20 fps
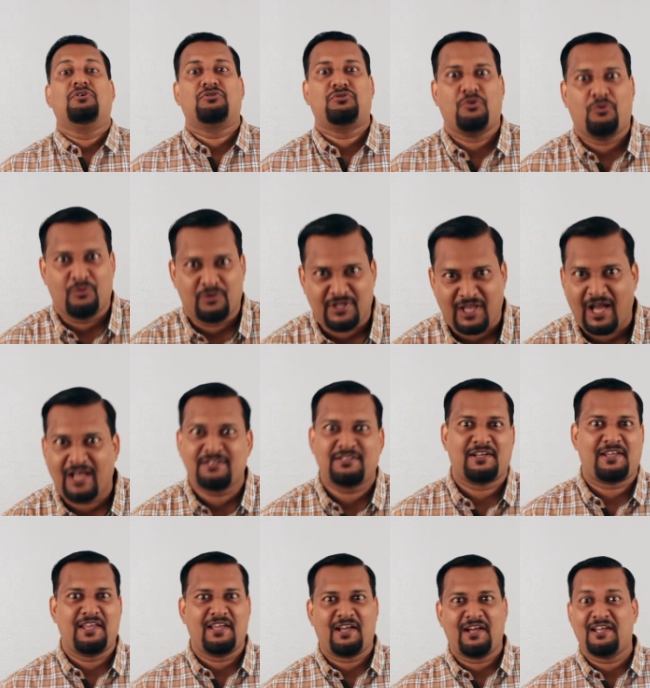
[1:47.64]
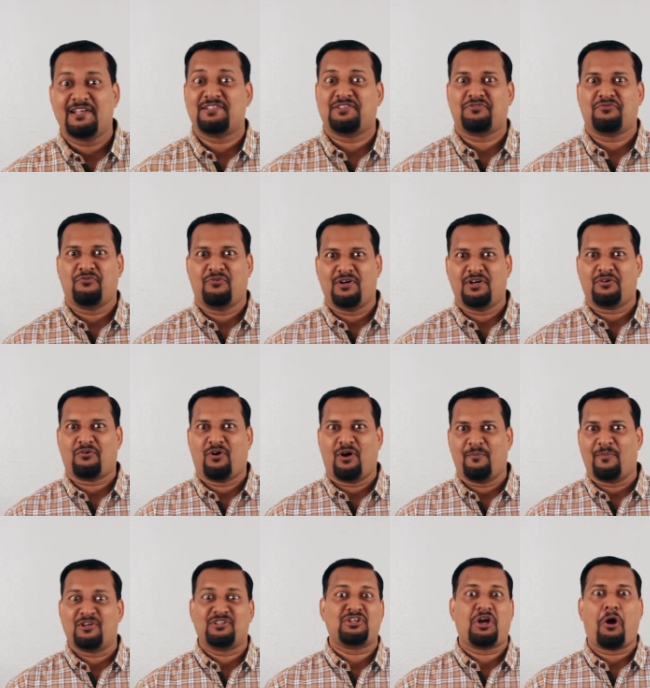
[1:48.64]
सो याद रखिएगा इस वर्ड को
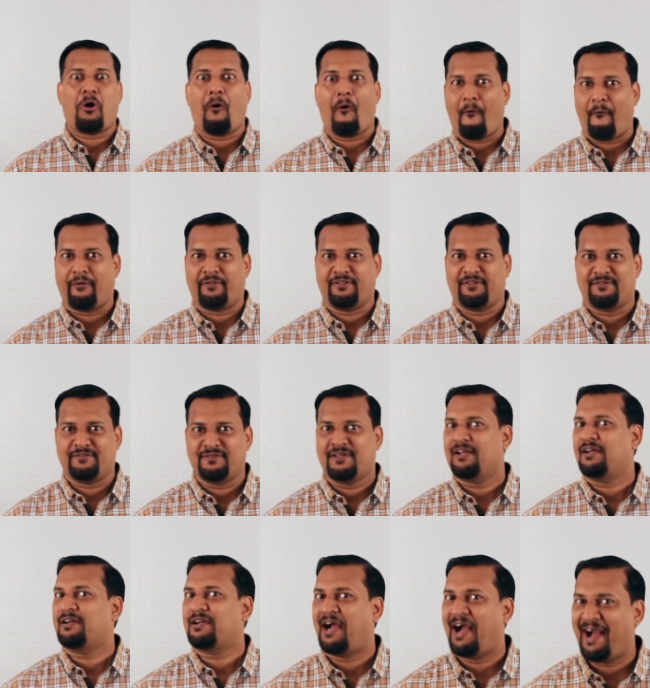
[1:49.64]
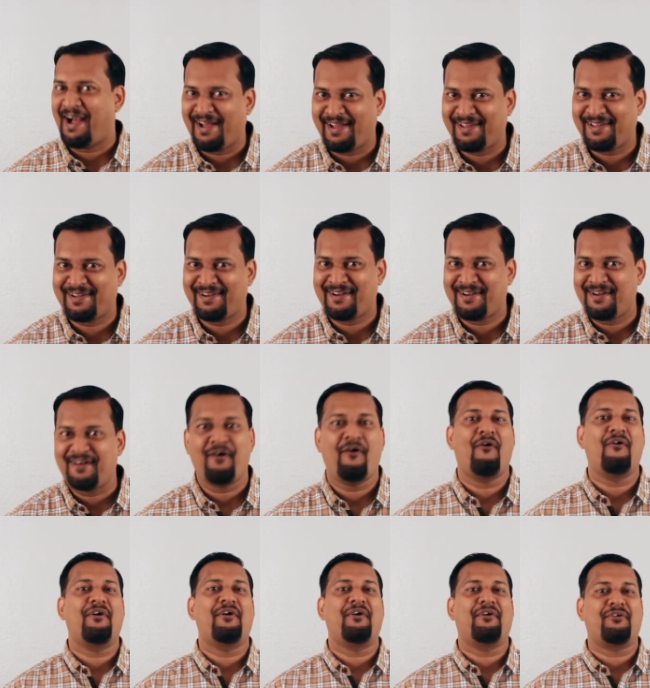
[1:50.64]
हमेशा ऑन कहाँ आएगा
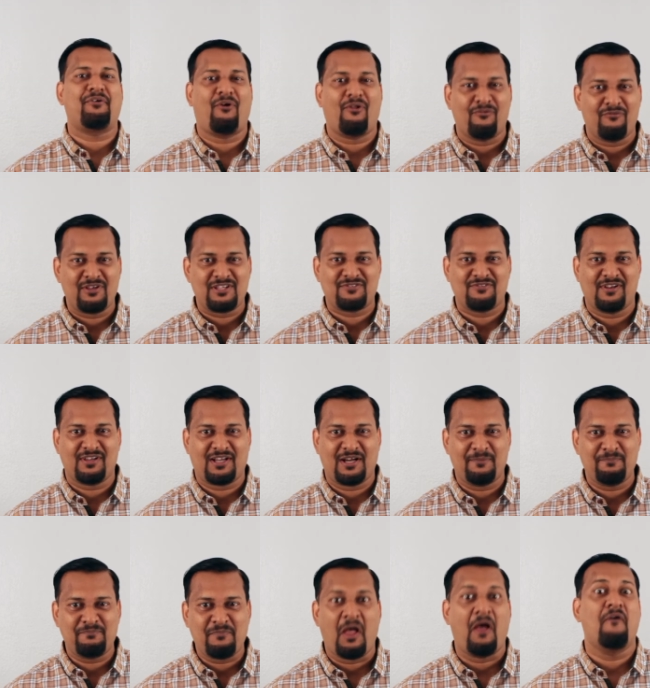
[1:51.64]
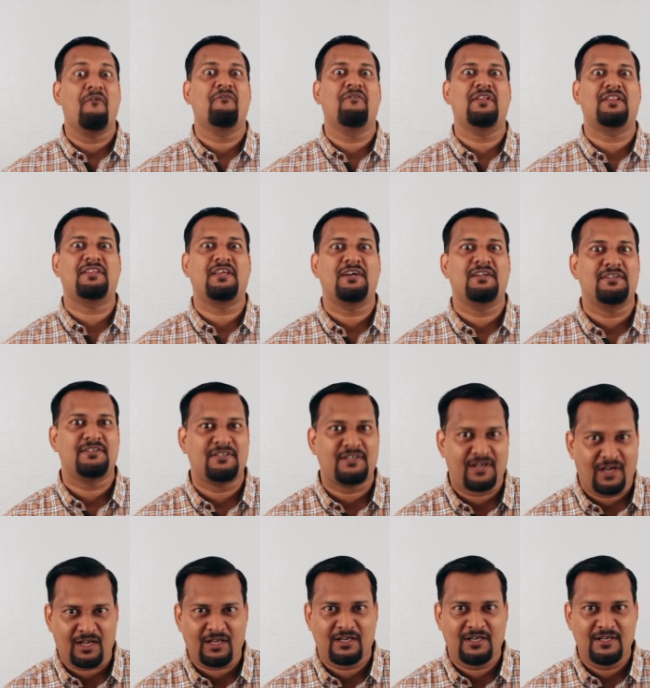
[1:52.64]
इट ऑलवेज विल कम विथ
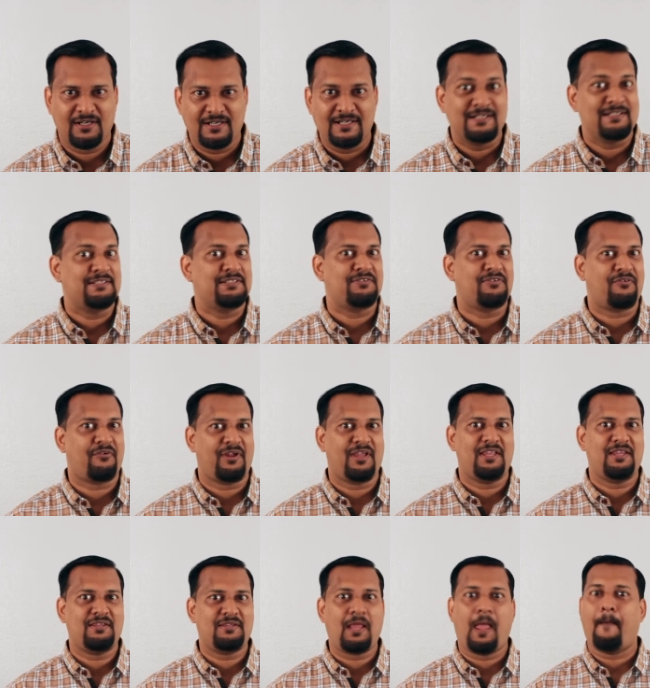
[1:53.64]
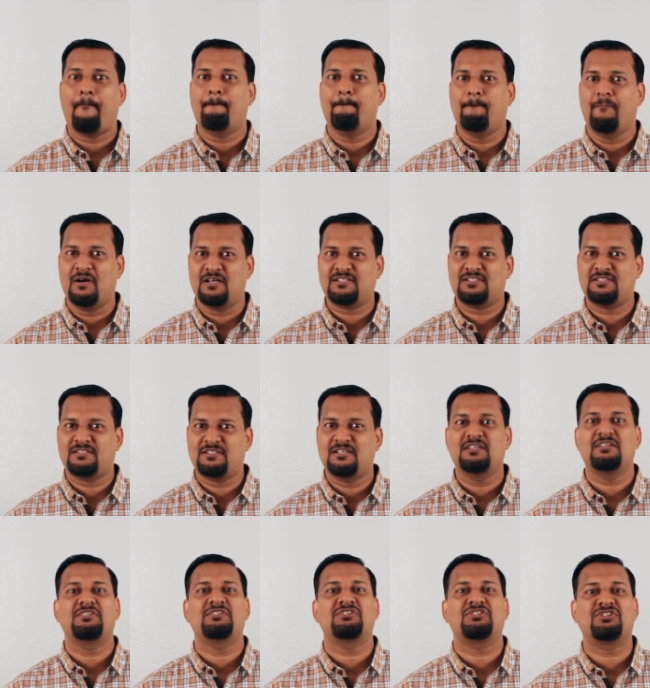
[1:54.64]
ट्रक ट्रेन बस
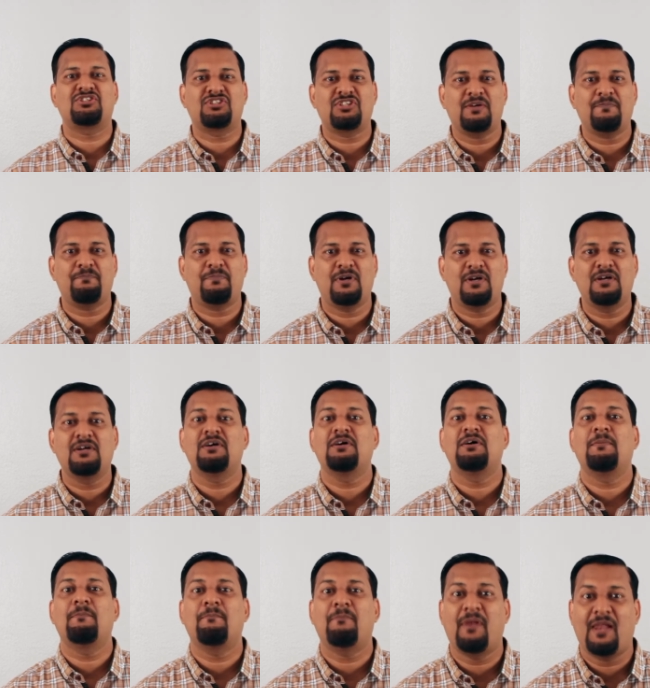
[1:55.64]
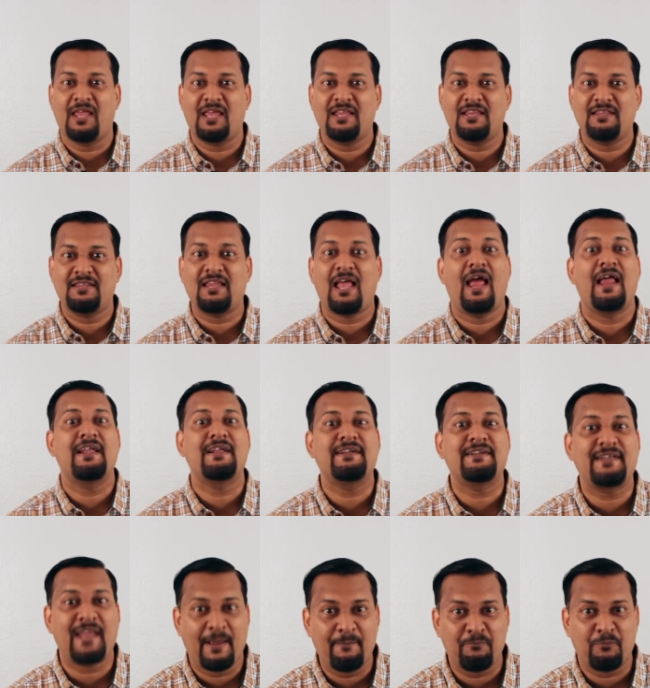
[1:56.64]
शिप प्लेन
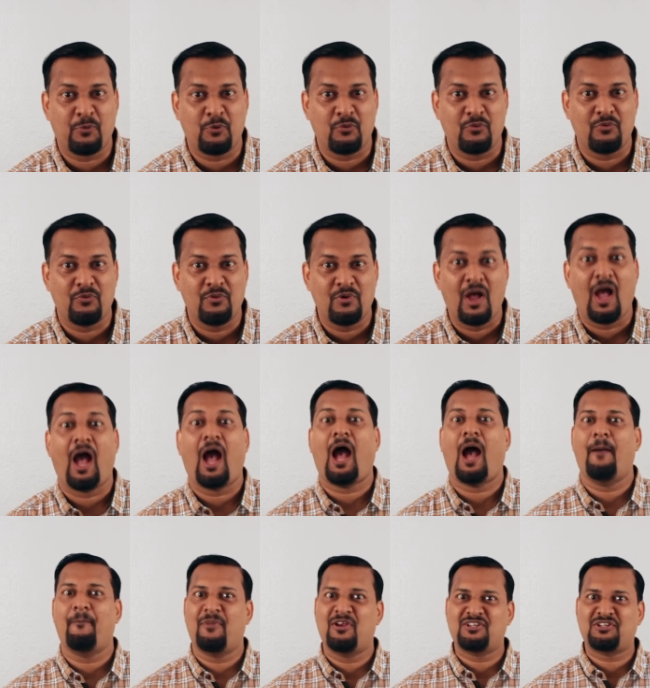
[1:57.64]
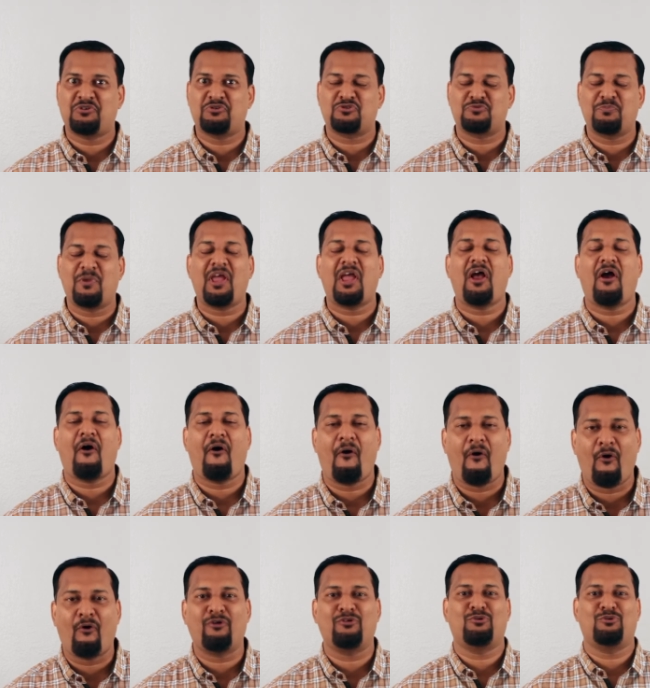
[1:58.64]
टेम्पो हमेशा उसमें
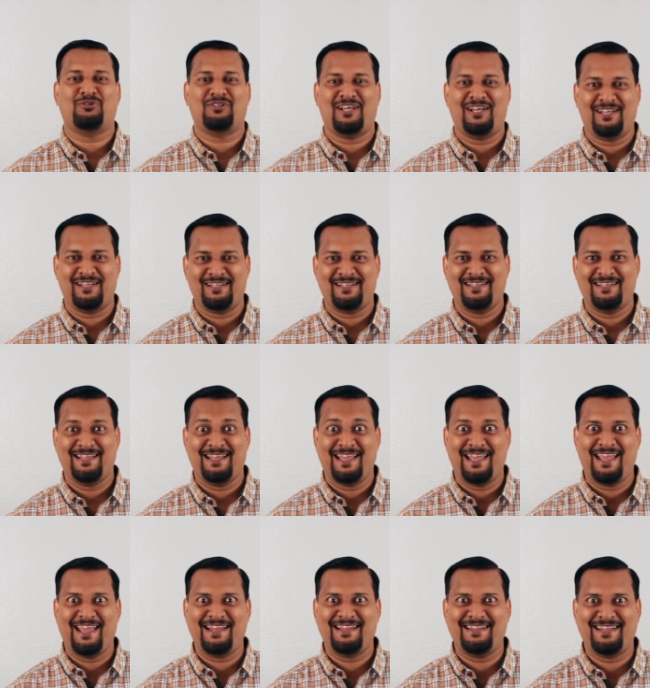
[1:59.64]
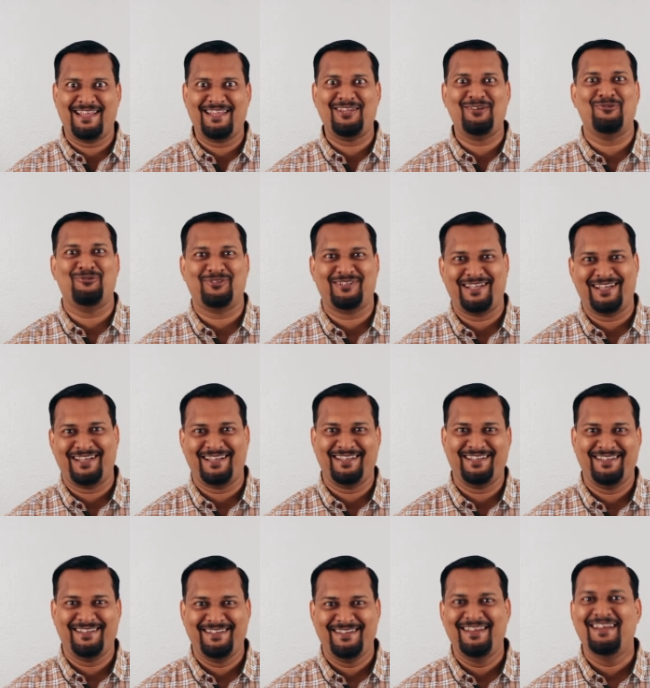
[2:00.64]
ऑन होता है इन नहीं होता है
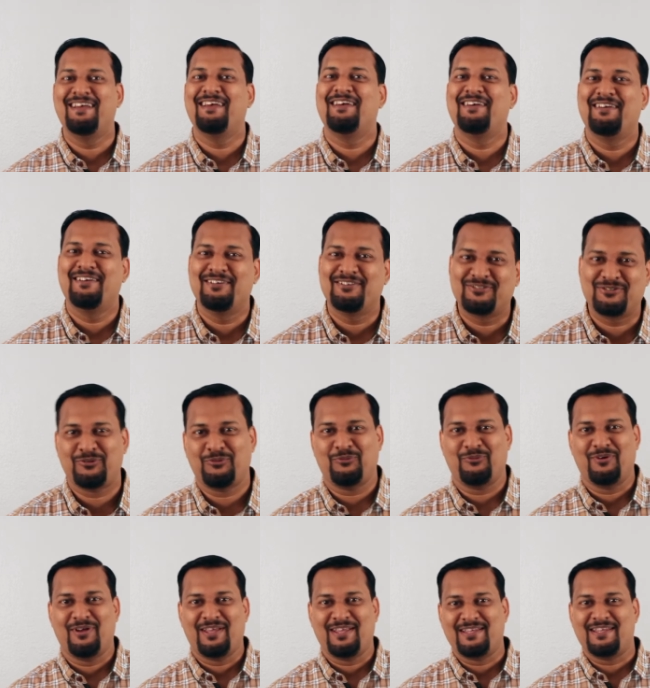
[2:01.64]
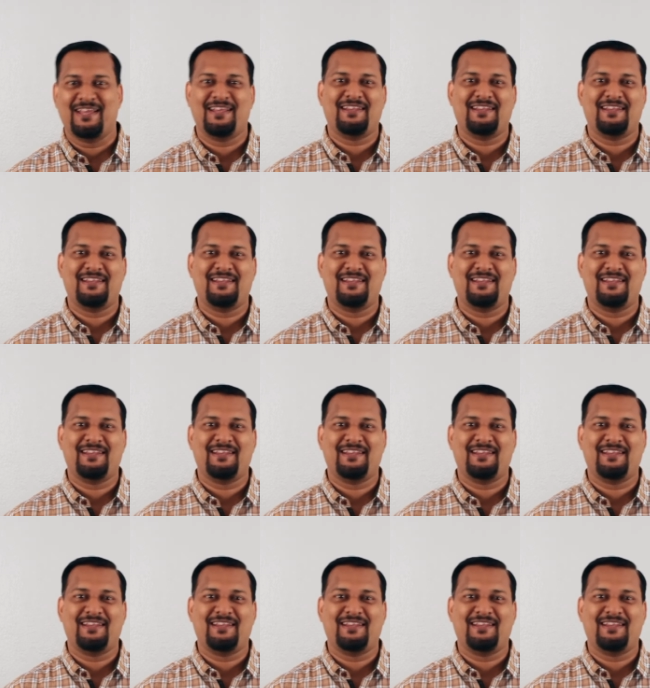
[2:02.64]
सो so,